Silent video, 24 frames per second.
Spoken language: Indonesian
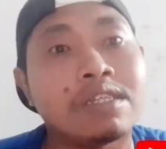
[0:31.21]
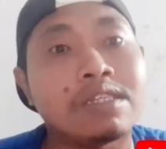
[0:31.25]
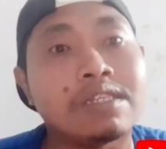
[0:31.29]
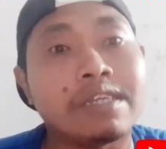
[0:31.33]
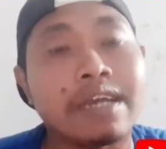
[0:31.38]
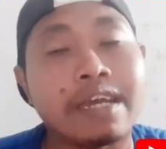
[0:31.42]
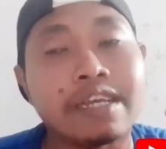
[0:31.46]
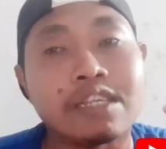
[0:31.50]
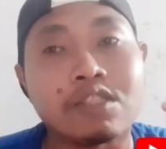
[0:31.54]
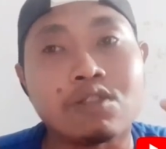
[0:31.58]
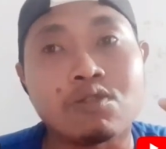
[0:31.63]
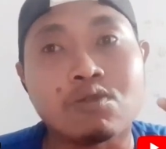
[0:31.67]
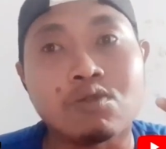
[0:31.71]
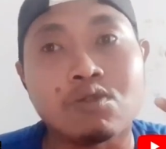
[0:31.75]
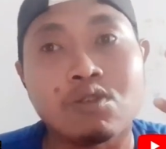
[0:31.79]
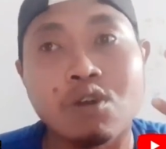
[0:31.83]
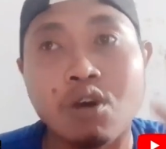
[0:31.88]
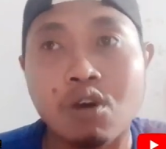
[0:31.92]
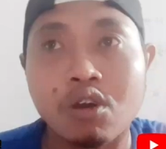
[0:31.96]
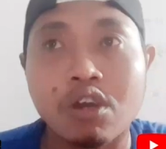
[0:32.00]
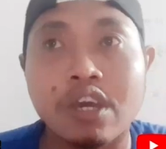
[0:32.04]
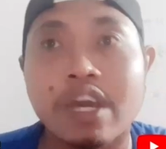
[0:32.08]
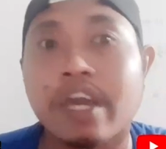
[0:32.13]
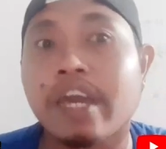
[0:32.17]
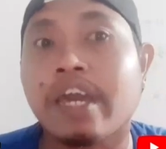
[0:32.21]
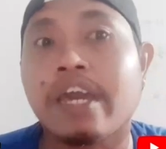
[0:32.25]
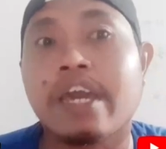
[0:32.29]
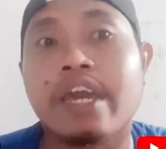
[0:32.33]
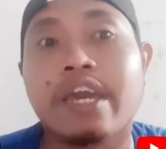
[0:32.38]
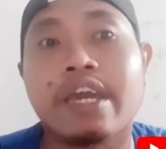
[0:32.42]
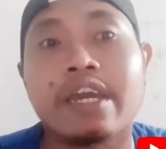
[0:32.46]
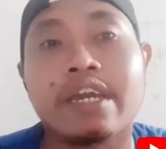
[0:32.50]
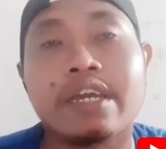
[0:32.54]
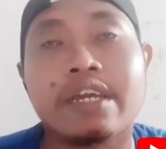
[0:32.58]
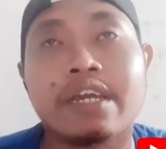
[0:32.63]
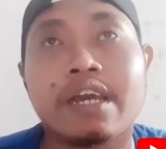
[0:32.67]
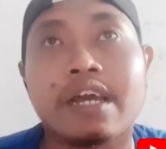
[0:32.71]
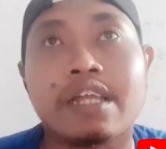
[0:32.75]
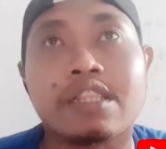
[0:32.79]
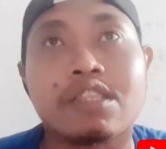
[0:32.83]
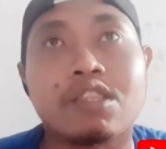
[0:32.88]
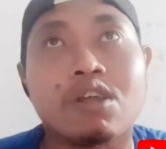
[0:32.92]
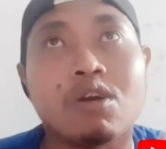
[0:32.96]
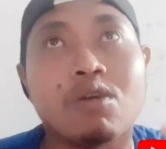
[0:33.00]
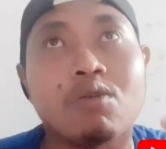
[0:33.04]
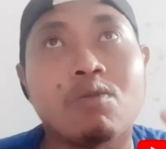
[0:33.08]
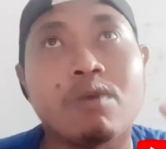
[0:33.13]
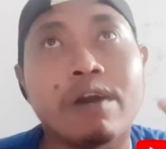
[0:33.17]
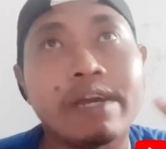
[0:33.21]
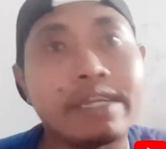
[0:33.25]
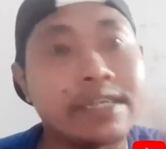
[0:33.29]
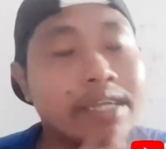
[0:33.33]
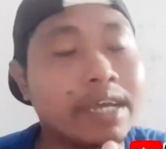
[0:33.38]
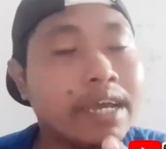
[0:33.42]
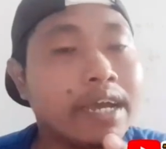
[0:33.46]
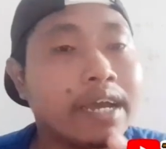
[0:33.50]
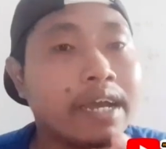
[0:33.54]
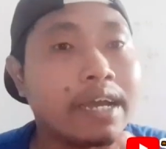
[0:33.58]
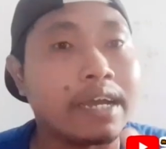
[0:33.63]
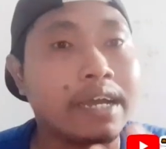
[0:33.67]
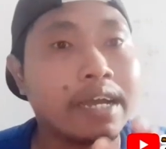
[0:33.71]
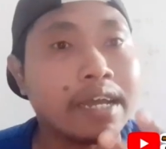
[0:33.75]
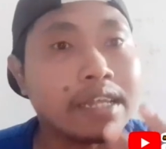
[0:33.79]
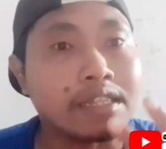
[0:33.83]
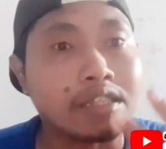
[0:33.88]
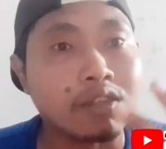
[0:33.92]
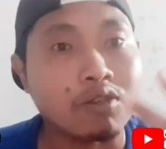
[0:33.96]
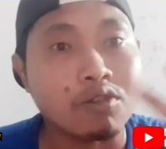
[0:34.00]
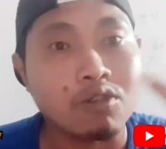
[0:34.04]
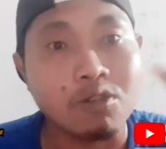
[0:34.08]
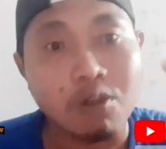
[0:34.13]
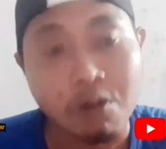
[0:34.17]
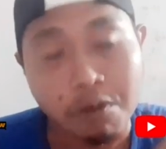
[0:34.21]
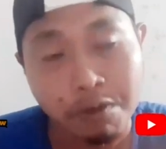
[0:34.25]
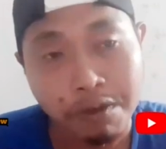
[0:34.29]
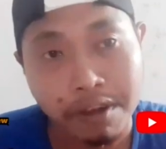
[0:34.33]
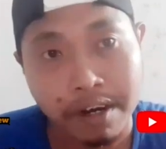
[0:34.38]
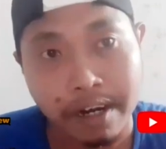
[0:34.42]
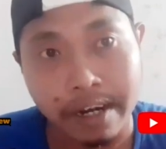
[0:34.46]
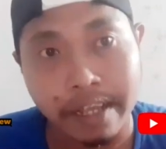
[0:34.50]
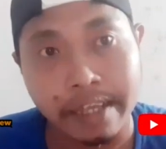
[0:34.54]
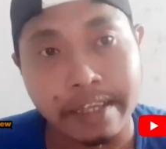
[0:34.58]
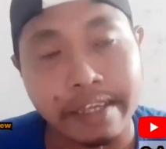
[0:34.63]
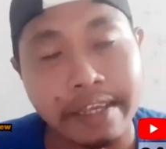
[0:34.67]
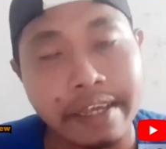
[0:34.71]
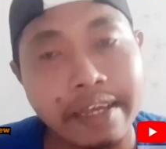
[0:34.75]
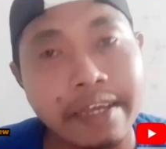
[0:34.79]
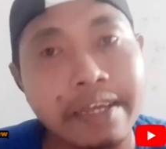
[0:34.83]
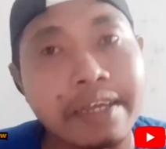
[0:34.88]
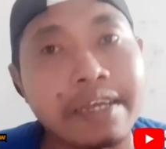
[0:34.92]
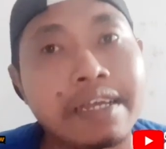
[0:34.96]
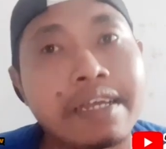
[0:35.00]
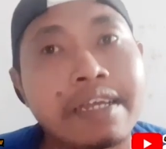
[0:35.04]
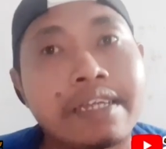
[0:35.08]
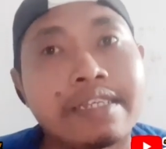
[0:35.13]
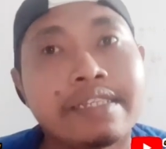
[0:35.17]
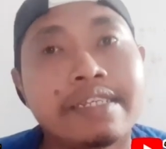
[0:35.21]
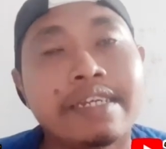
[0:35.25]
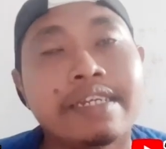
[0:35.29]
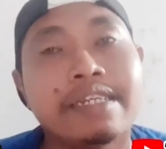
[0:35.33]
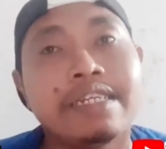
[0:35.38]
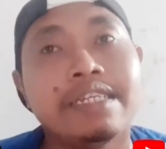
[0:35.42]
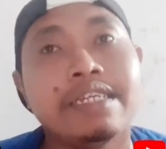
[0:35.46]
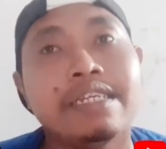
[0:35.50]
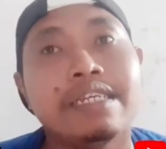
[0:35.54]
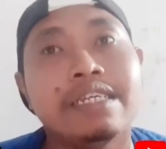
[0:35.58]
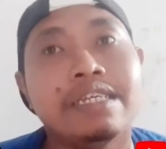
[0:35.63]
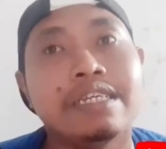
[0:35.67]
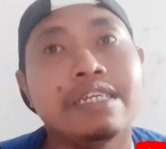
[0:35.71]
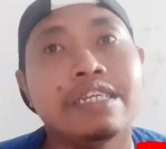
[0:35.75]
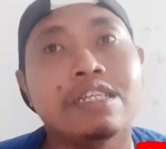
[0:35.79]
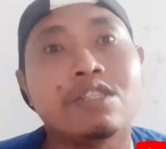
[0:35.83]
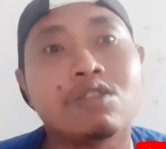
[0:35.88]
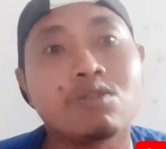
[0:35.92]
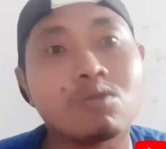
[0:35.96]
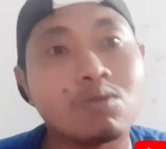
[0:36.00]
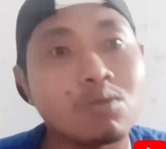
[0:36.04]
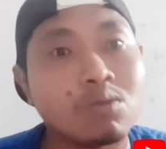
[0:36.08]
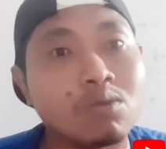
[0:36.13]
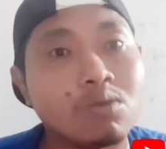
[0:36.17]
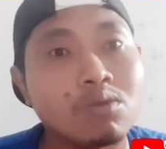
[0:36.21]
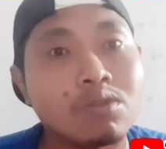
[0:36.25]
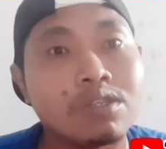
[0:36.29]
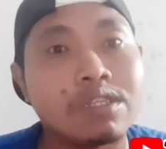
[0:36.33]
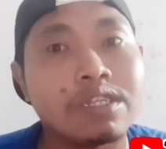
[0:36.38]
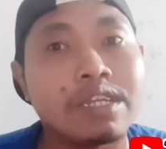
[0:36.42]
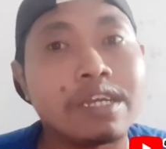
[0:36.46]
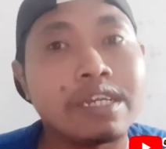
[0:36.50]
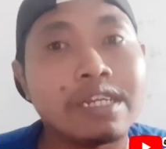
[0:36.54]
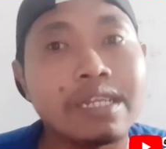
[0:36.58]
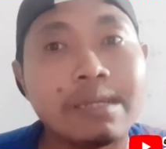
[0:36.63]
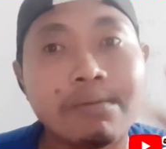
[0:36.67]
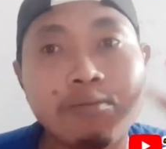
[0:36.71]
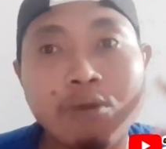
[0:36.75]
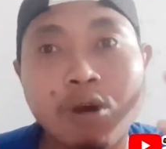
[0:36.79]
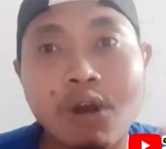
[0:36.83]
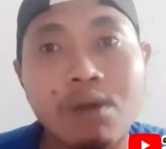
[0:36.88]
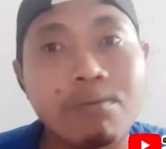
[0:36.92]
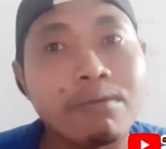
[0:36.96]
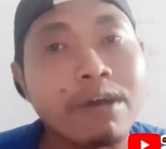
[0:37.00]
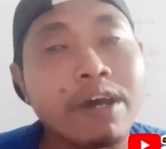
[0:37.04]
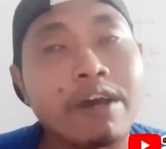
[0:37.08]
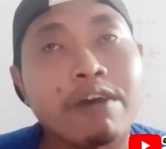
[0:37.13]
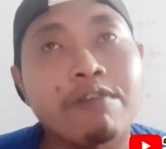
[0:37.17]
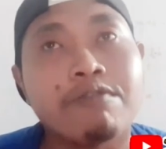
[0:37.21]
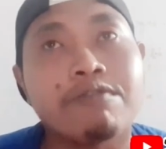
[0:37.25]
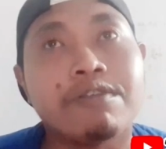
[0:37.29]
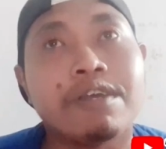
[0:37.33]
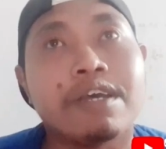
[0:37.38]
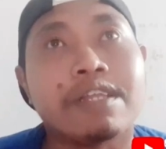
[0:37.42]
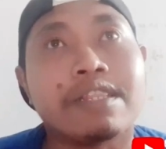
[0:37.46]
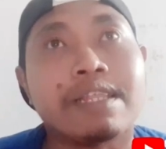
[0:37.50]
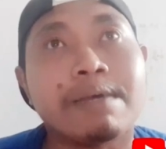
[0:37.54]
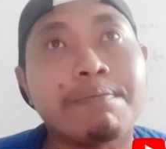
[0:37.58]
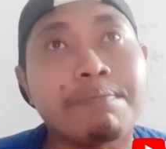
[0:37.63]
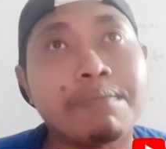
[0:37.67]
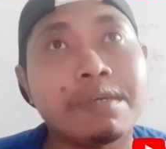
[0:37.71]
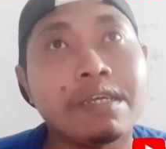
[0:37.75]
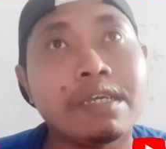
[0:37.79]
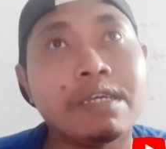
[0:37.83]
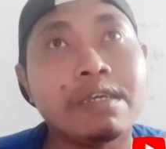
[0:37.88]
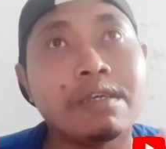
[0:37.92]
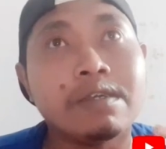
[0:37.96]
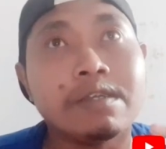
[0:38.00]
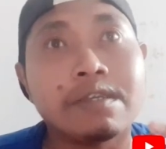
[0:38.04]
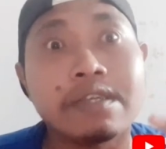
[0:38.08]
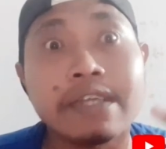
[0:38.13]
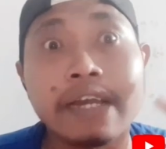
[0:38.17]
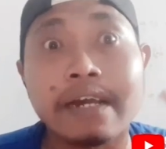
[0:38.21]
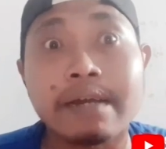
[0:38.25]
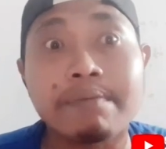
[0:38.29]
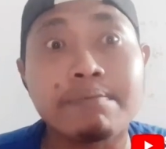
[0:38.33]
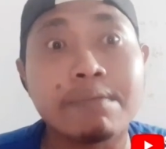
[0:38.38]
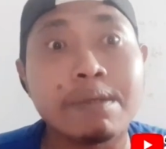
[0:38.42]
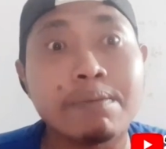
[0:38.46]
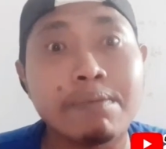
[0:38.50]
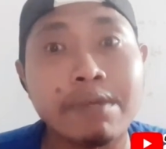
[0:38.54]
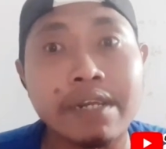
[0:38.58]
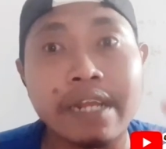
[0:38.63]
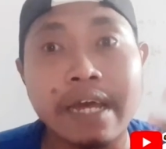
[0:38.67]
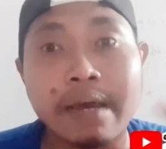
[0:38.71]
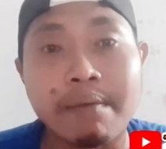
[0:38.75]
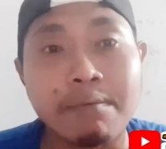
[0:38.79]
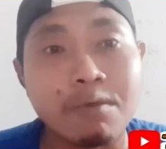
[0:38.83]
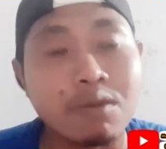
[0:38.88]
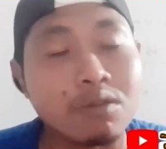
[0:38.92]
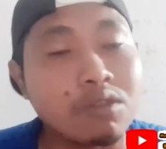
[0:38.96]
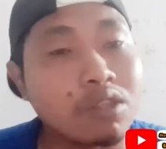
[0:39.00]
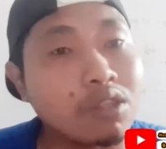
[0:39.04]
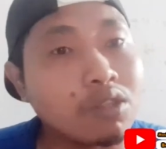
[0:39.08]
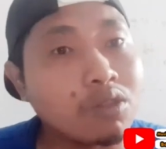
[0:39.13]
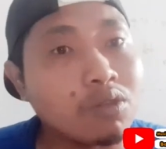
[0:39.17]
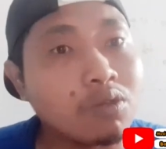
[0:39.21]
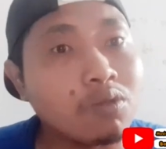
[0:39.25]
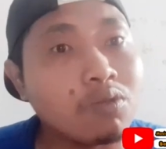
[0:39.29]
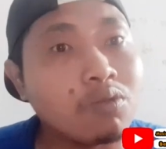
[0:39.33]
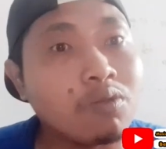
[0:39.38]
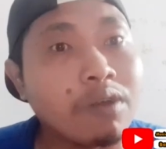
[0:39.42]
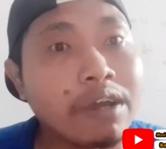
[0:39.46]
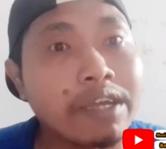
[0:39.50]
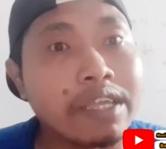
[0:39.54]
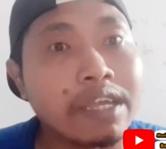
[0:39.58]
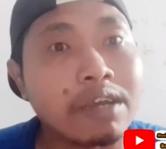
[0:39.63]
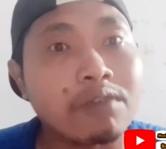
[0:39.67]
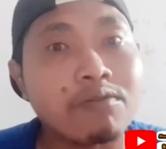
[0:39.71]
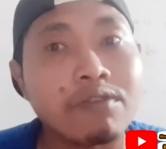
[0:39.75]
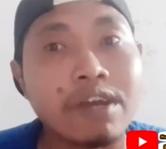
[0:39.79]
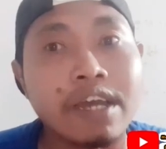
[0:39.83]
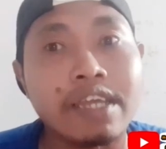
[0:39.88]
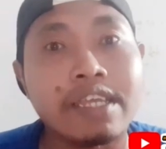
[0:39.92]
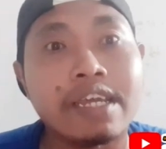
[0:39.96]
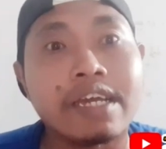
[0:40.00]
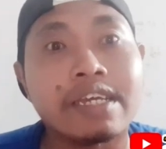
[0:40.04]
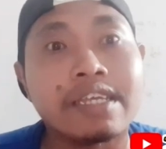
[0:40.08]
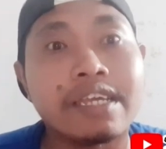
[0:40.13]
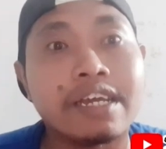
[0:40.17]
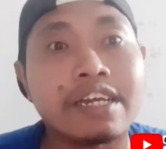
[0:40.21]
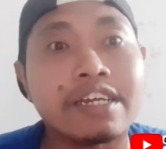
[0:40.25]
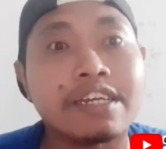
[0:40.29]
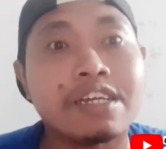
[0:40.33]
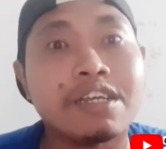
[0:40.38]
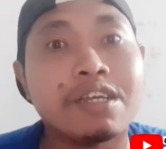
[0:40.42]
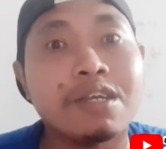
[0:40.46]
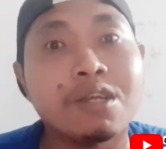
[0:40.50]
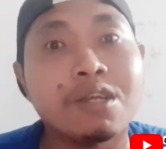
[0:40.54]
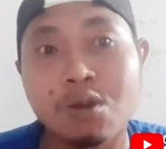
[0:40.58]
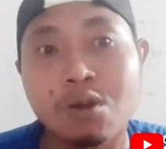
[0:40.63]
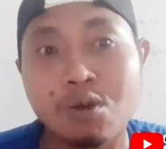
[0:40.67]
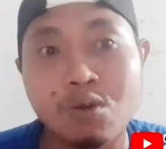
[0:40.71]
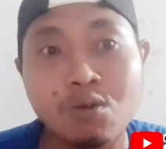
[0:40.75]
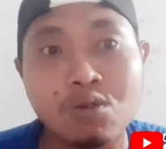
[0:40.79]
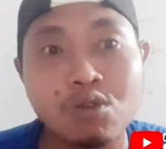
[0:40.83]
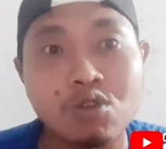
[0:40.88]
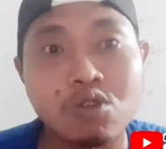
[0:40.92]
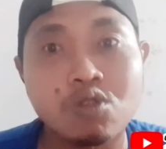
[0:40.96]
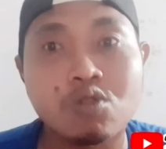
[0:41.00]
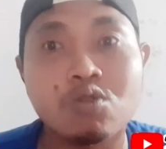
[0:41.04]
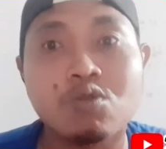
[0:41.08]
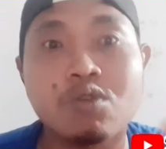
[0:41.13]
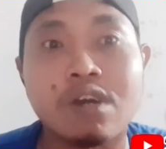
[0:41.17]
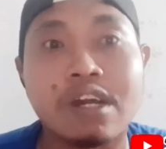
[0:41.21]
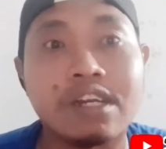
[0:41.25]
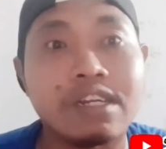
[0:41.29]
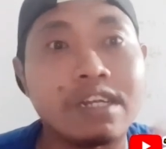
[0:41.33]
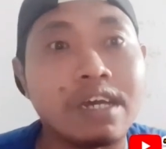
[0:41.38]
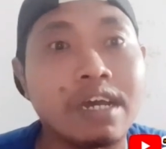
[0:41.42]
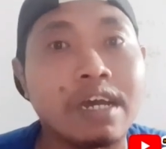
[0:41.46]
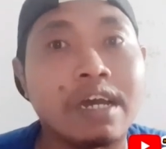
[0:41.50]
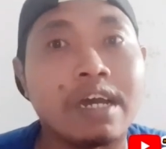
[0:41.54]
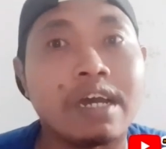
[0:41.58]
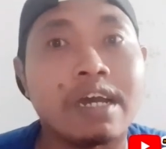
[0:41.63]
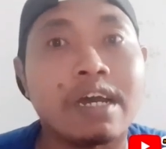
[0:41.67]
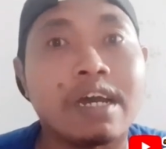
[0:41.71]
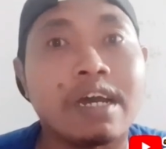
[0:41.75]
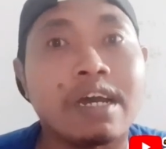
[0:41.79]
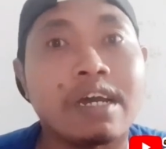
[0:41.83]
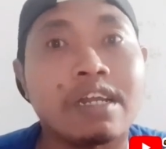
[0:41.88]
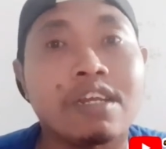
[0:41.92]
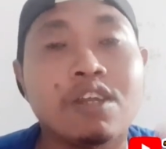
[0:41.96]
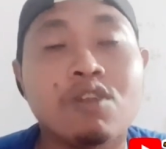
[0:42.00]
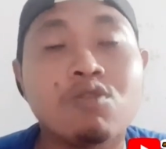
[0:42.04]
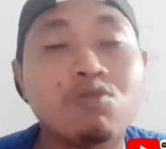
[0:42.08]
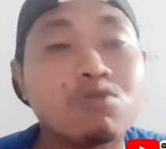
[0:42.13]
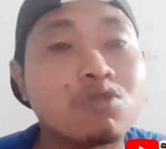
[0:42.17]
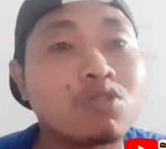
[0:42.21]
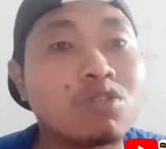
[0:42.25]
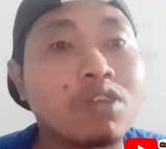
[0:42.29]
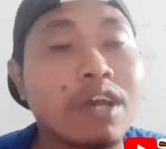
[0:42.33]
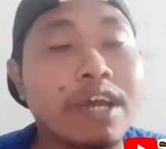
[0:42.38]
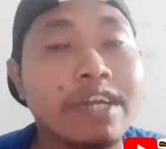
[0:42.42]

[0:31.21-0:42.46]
yaitu dongeng atau wayang atau novel lah ya jadi itu jadi mohon maaf ya tapi yang mimin upload itu wayang-wayang yang lucu ada lelu,